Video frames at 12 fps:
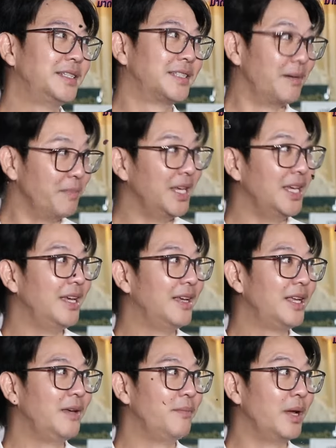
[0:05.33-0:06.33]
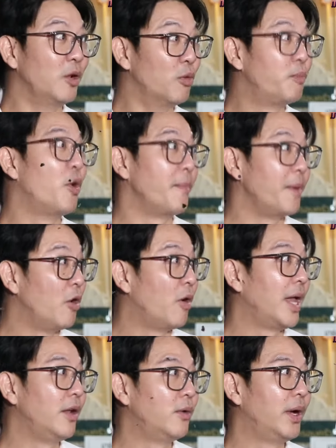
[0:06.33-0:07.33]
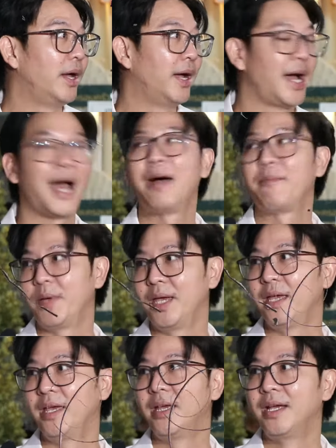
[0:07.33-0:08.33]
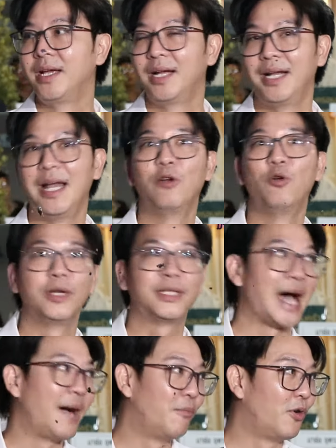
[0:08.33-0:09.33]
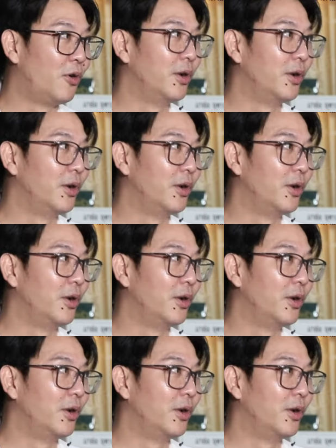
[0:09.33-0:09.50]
สามีที่ไม่รู้ป่วยเป็นโรคอะไรด้วย 5 ปีเลี้ยงลูกอีก 3 คน